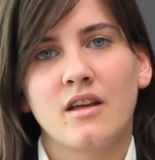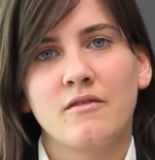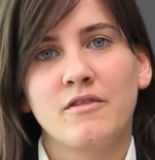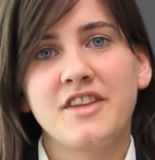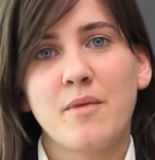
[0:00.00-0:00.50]

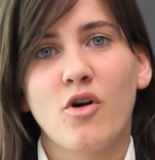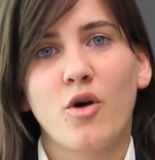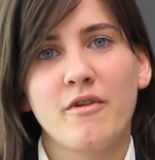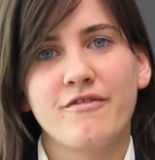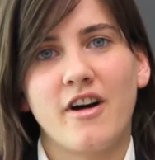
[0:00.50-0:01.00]
Vediamo
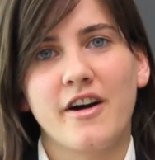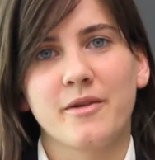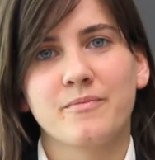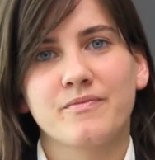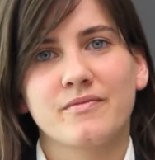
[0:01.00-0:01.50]
come
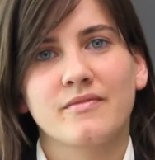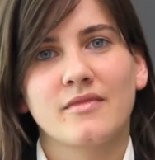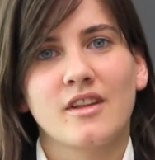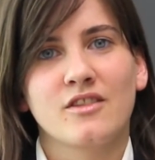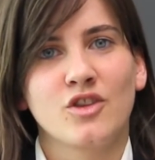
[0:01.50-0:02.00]
fare.
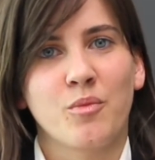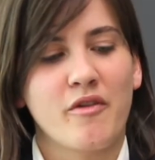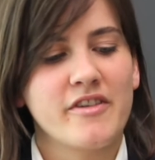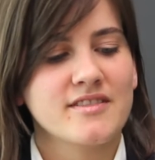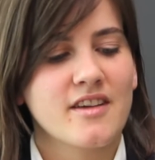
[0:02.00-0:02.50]
Dopo
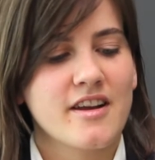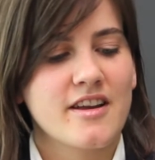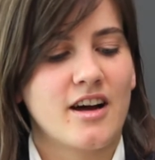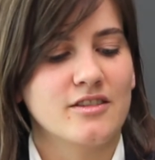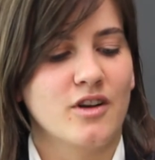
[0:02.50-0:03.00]
aver
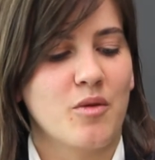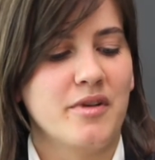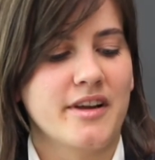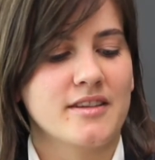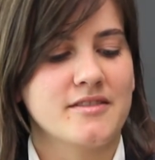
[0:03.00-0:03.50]
scaricato
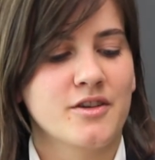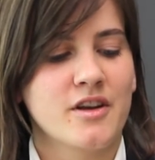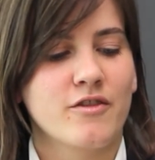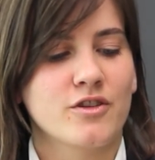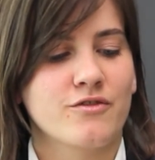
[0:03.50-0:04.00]

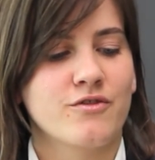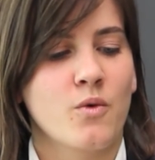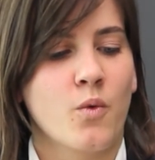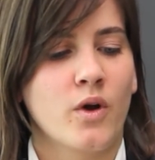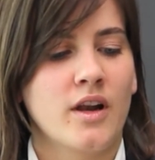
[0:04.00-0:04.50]
l'applicazione
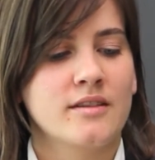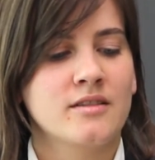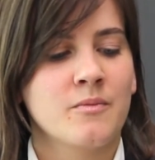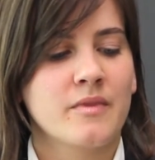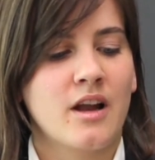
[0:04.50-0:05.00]
Vodafone
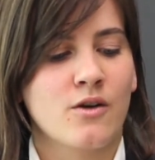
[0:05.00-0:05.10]
Wallet, la